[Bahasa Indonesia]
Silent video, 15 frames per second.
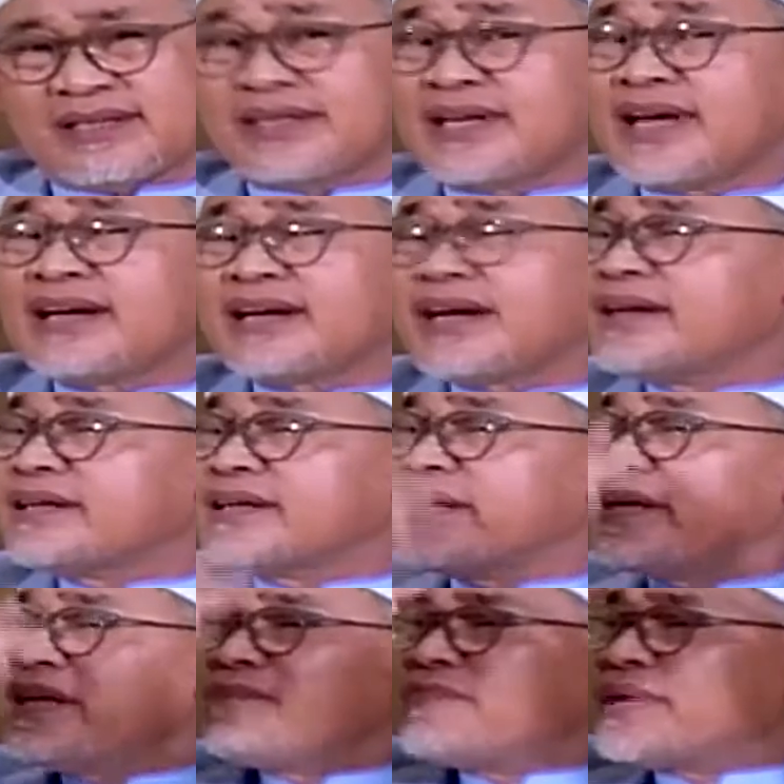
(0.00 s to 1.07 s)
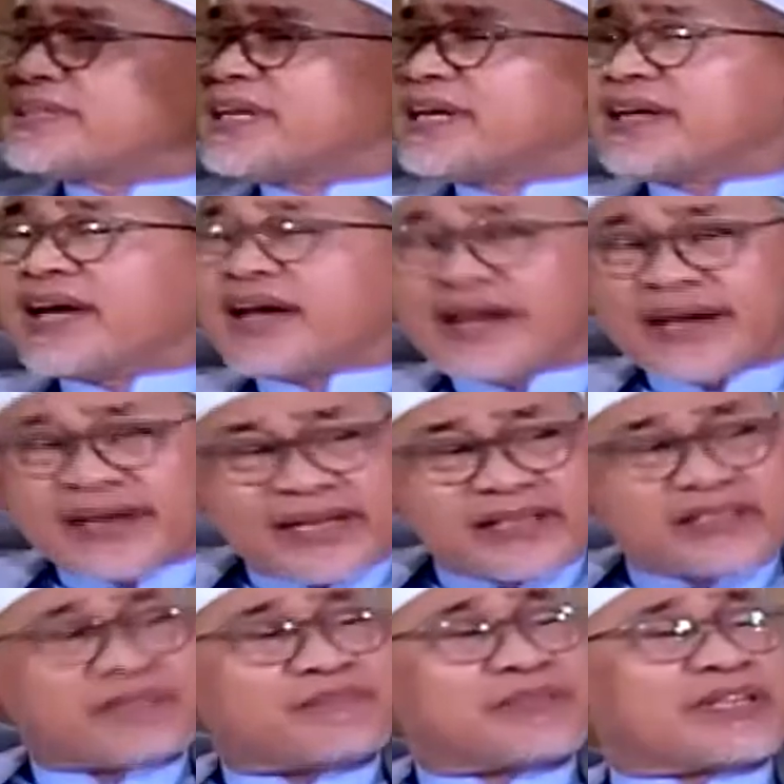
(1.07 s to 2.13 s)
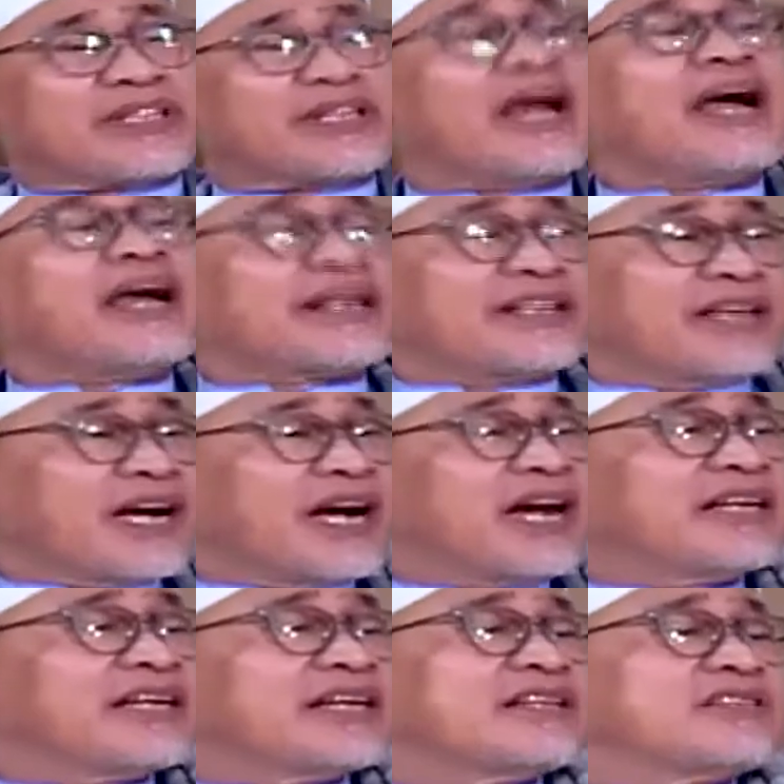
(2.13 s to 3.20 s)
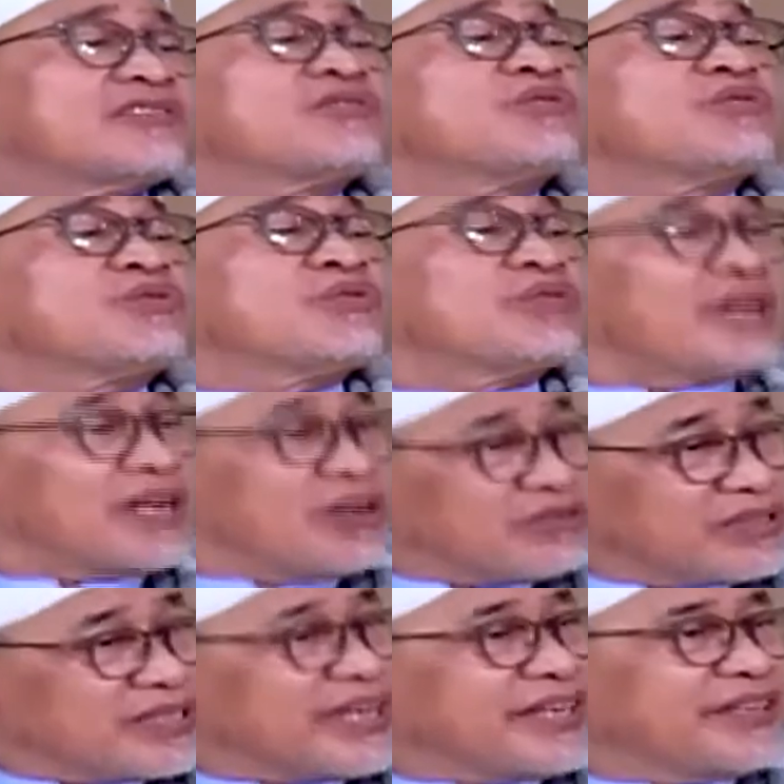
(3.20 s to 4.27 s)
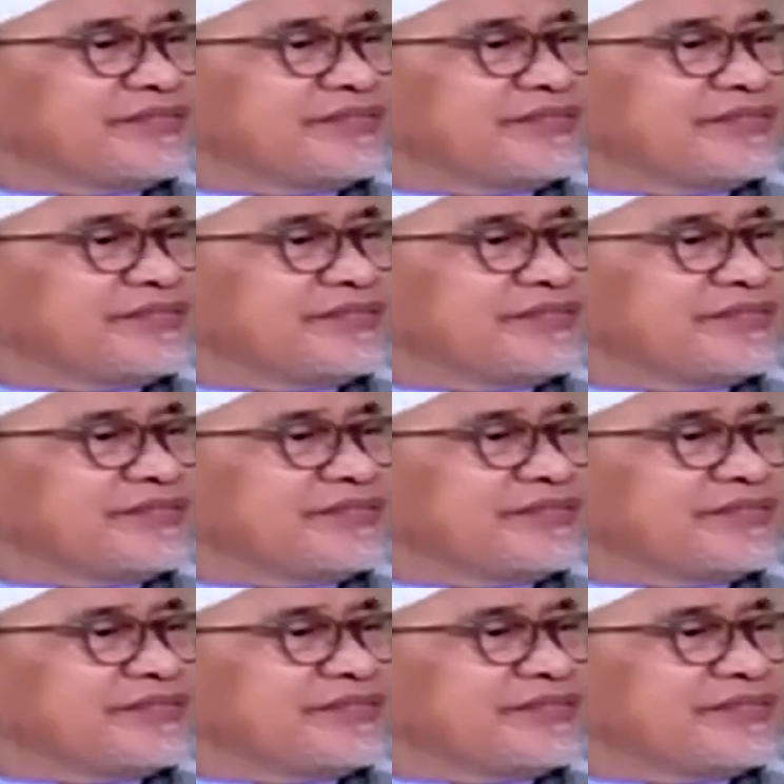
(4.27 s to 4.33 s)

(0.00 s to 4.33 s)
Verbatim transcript: Sedangkan kenikmatan akhirat seperti air yang ada di seluruh laut.